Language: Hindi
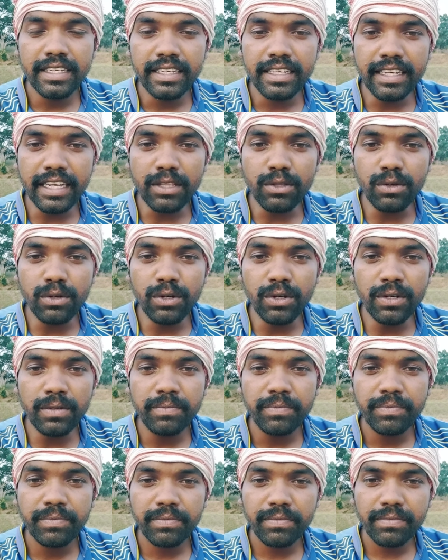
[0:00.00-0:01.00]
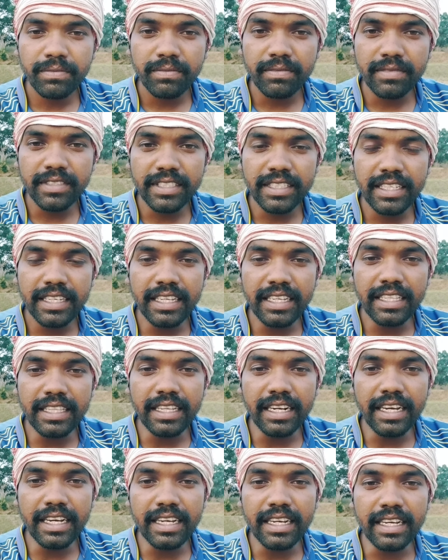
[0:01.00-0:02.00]
या तो
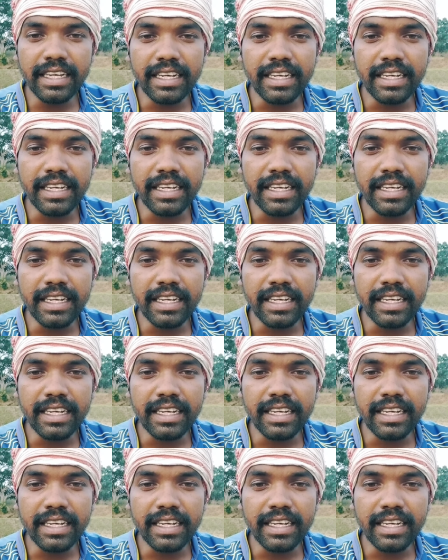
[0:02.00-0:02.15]
इतरा